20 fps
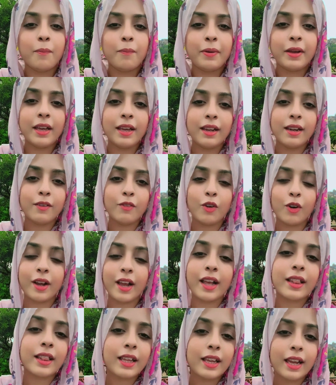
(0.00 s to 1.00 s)
फिर वो
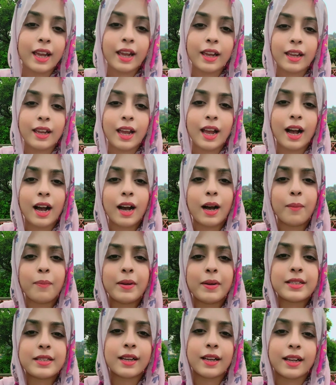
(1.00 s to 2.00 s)
कहती हैं कि आप
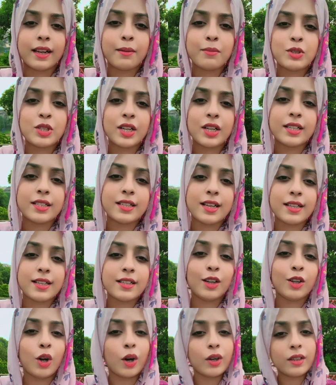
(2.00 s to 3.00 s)
ऐसा करें मुझे किसी
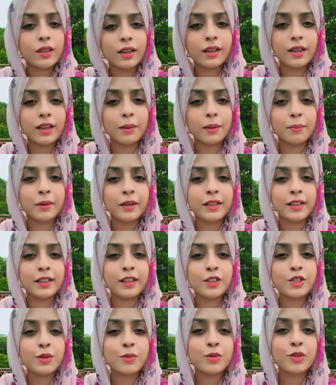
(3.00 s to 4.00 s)
ऐसे डॉक्टर का नंबर दे
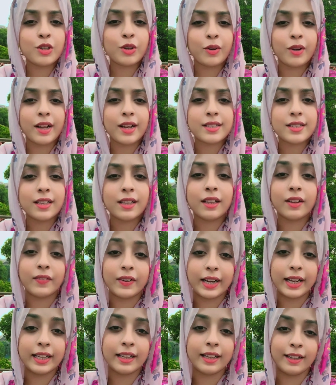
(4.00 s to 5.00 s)
दे जो मुझे कोई ऐसी
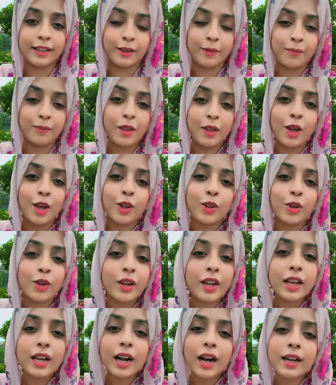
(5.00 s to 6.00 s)
दवाई दे दे तो
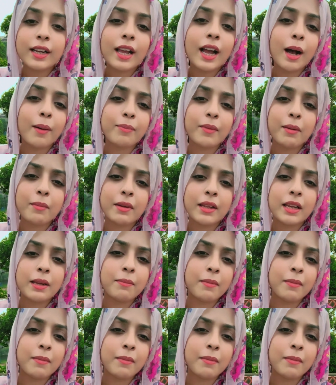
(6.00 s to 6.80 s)
उन्होंने कहा कि आपने मेरी